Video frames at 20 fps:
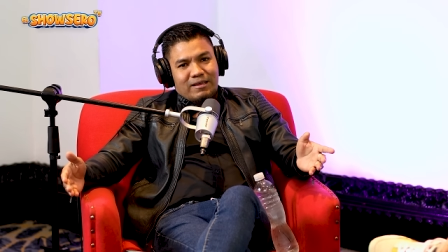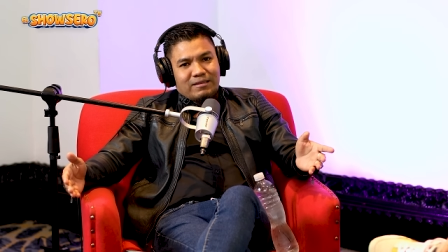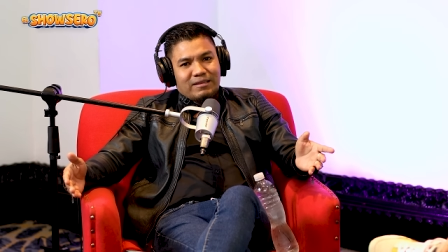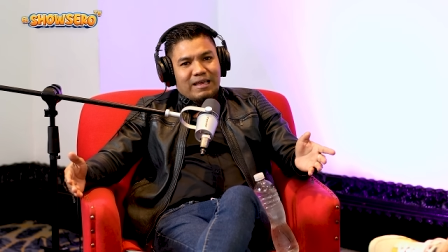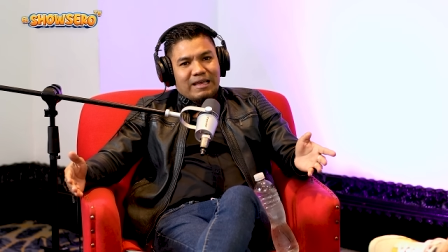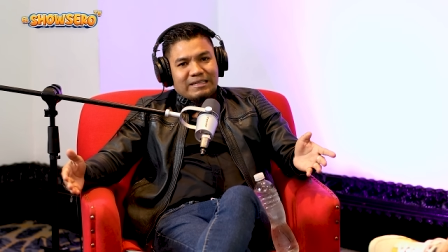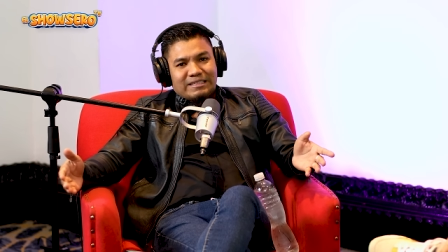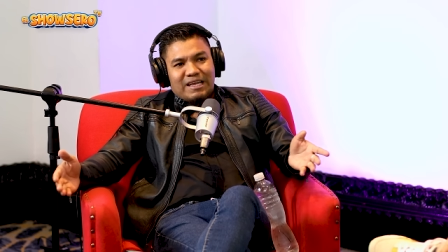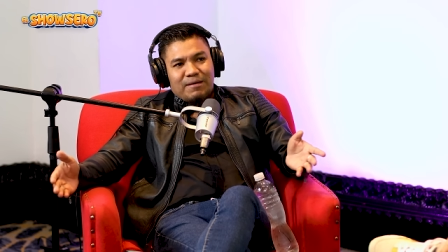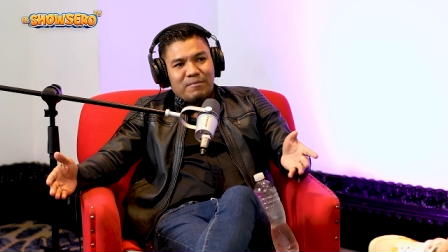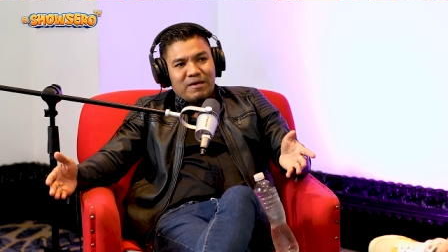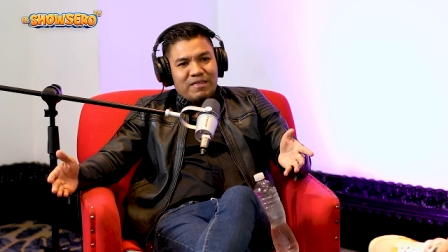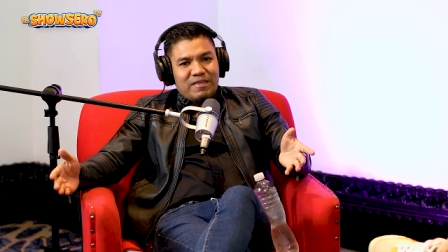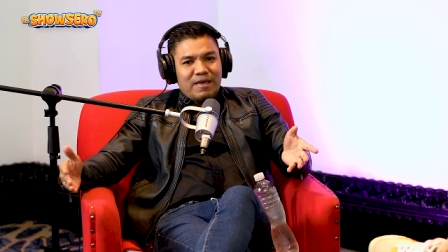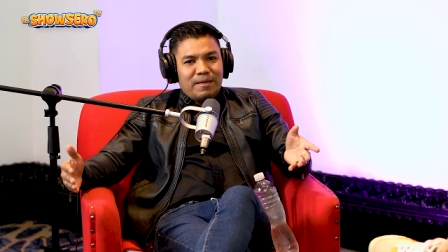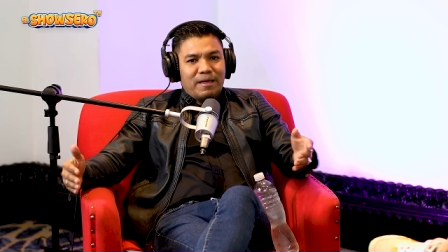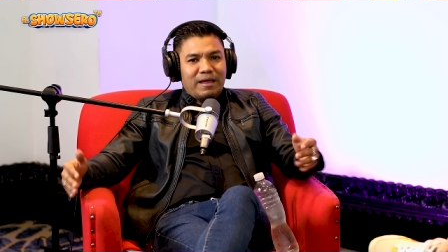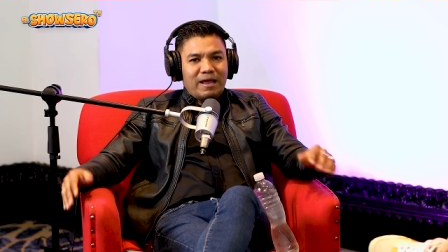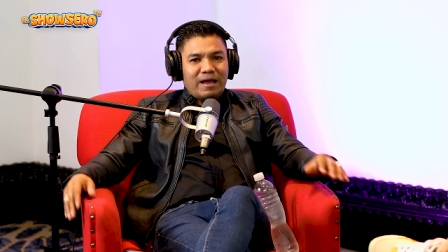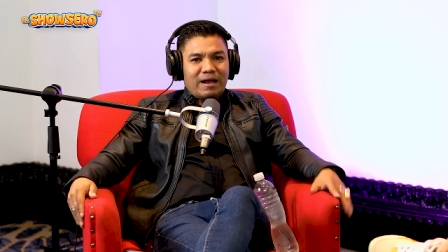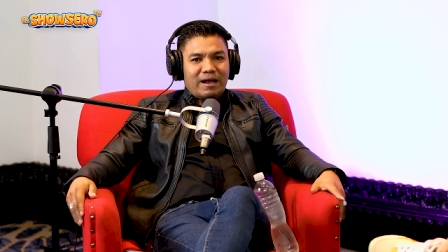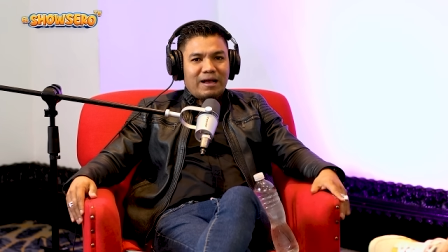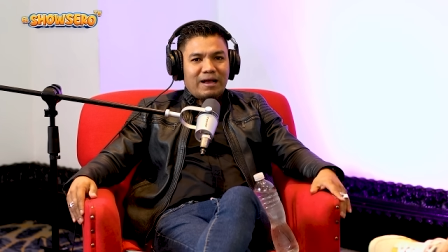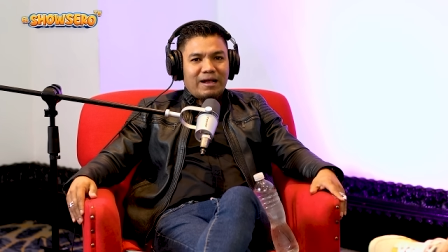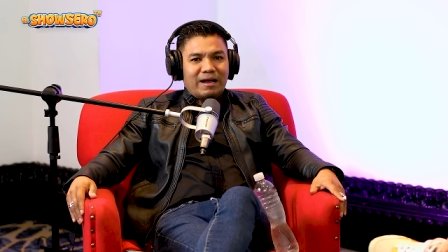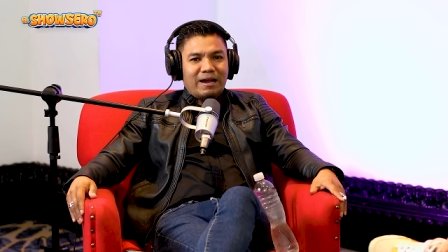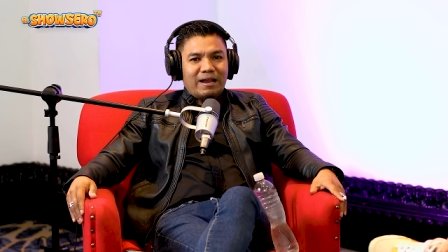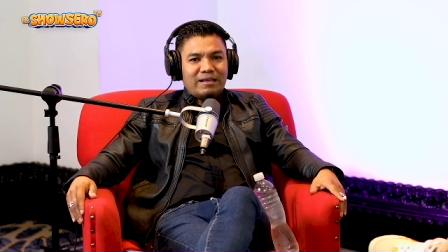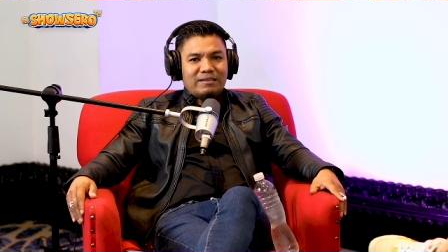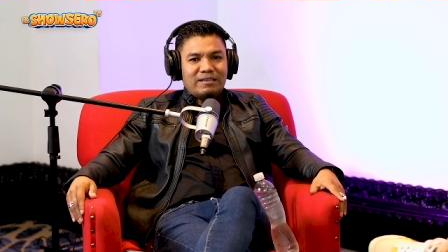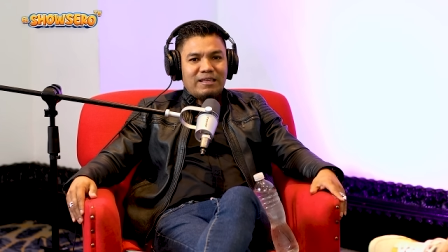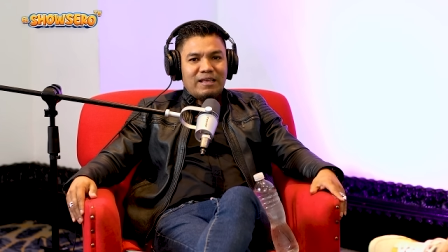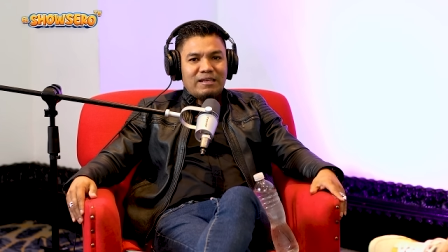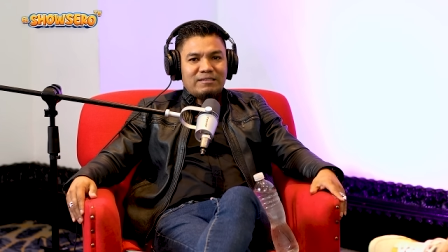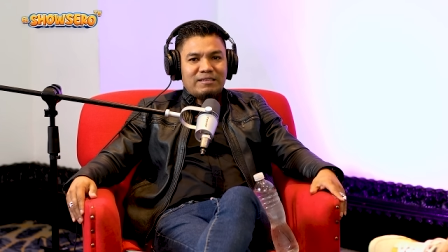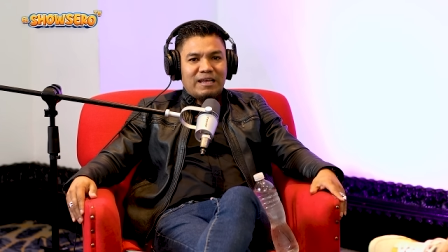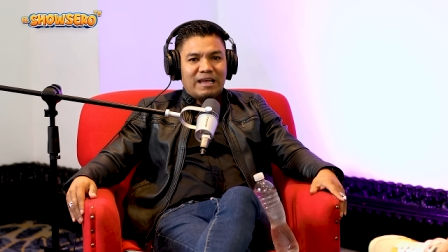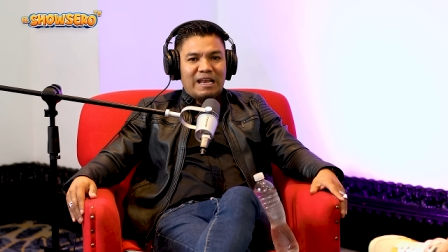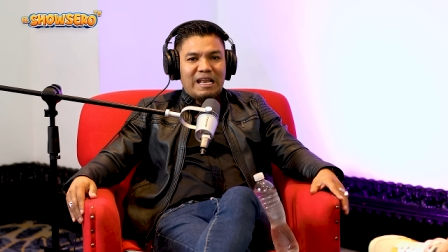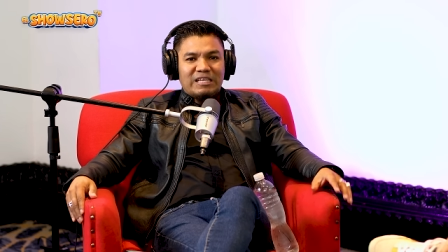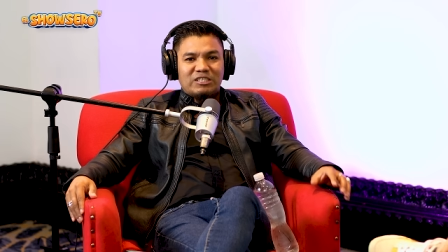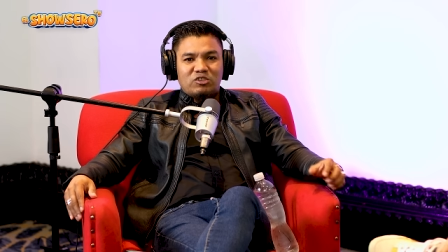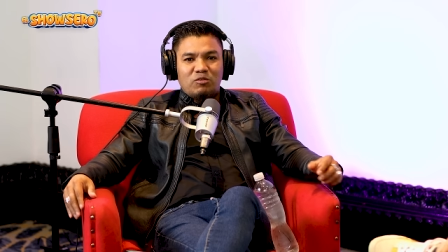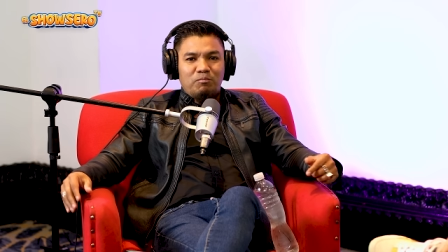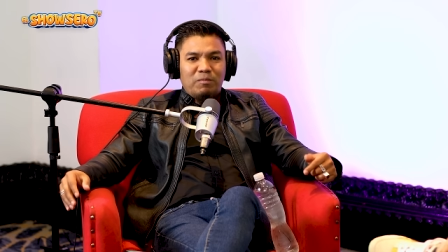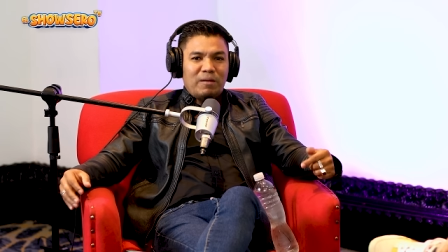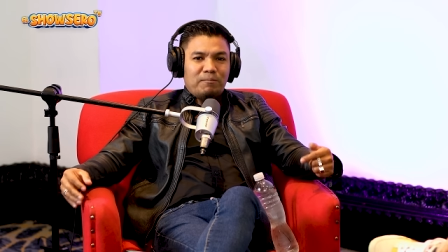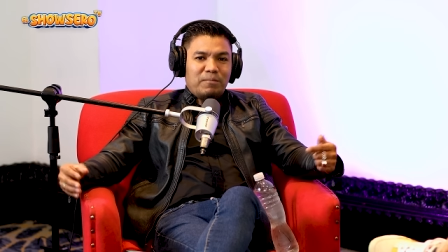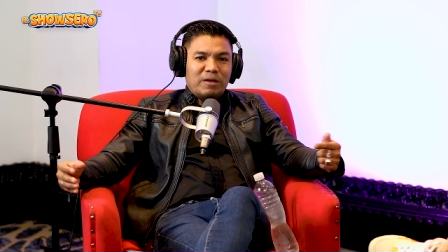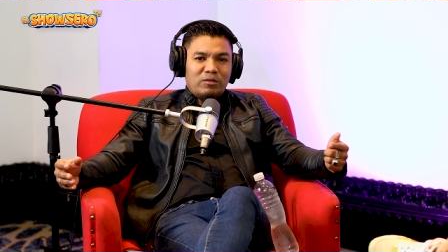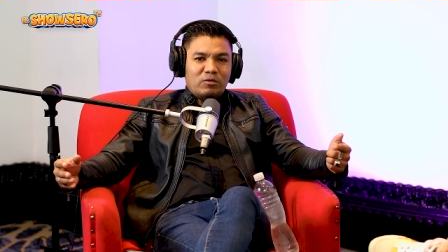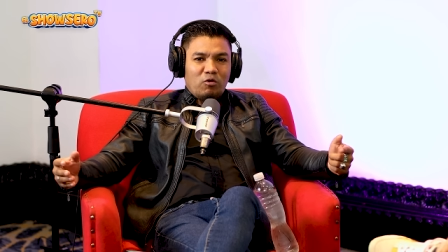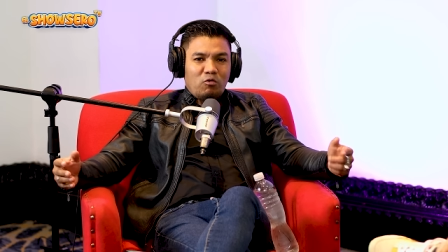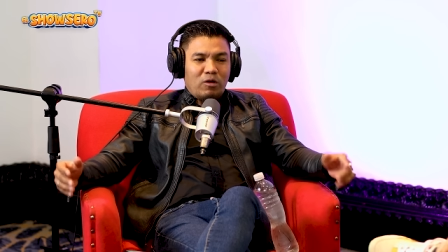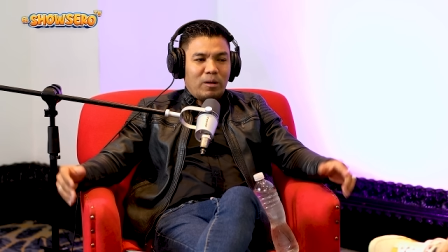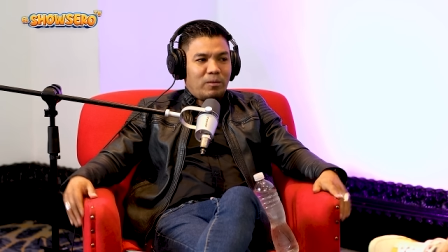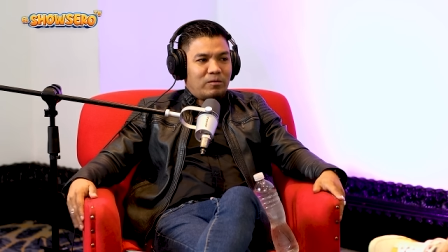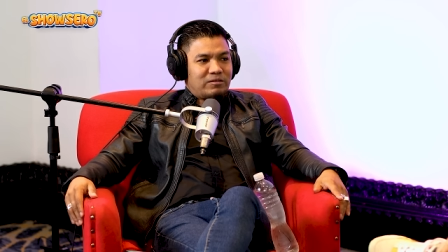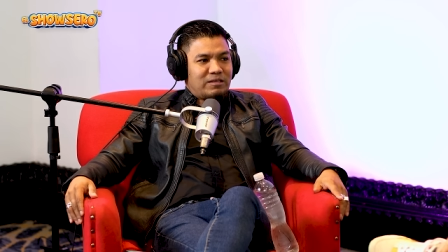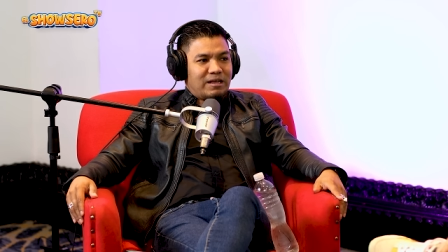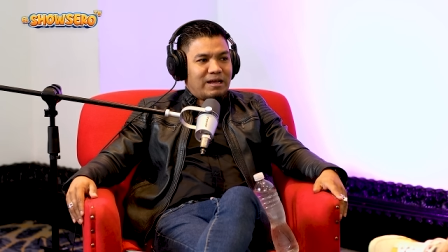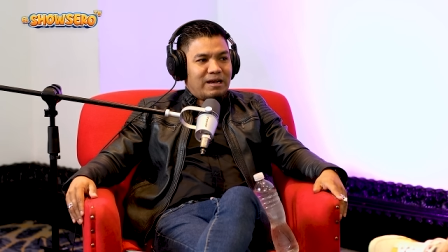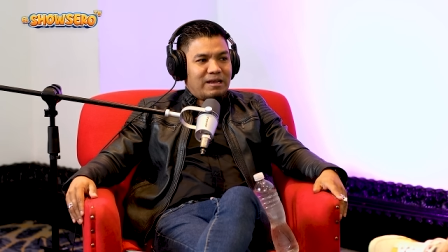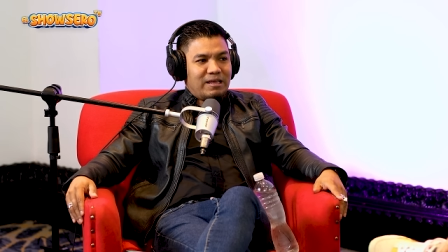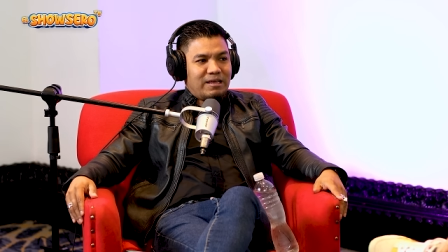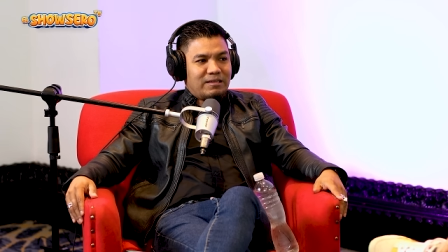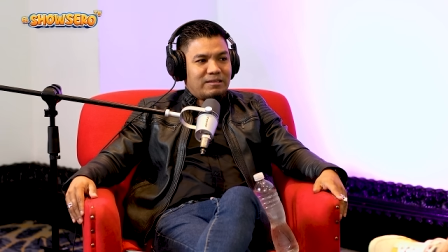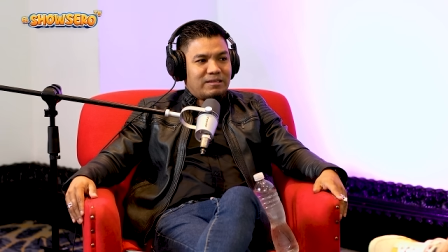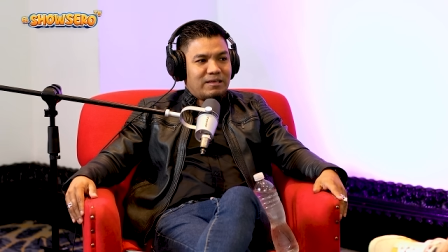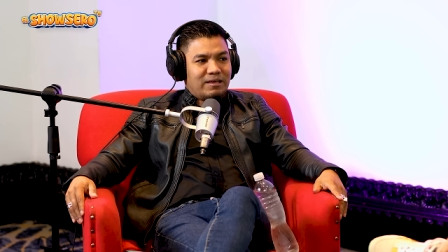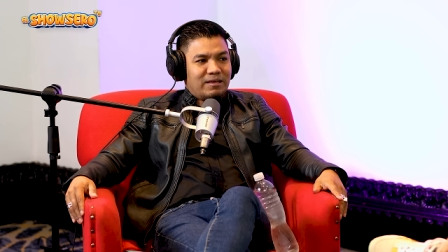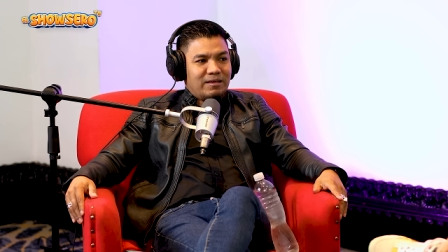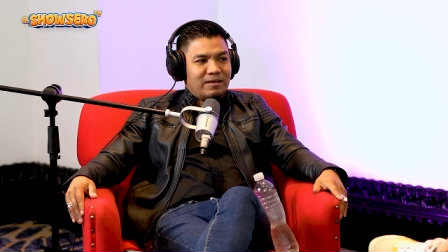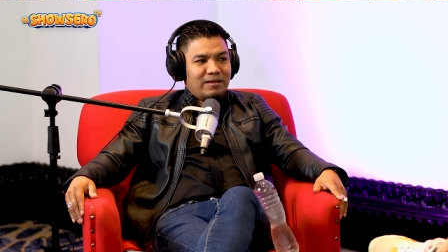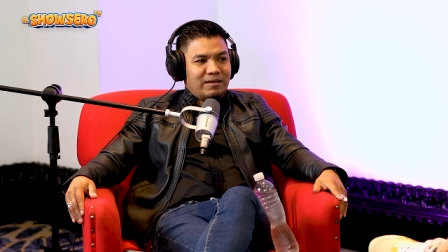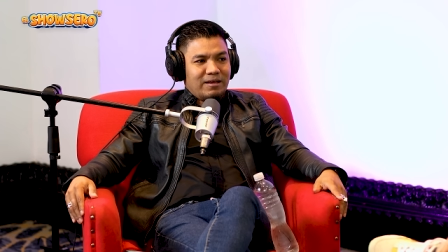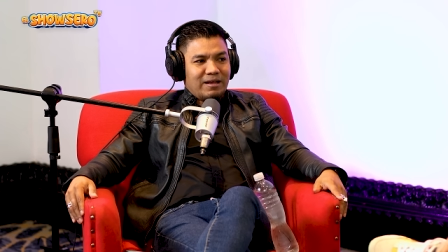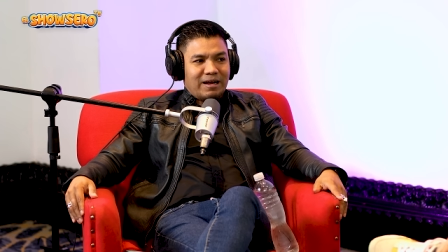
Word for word: de, esa media naranja, carece de ese que le sople el pinol cuando esté caliente,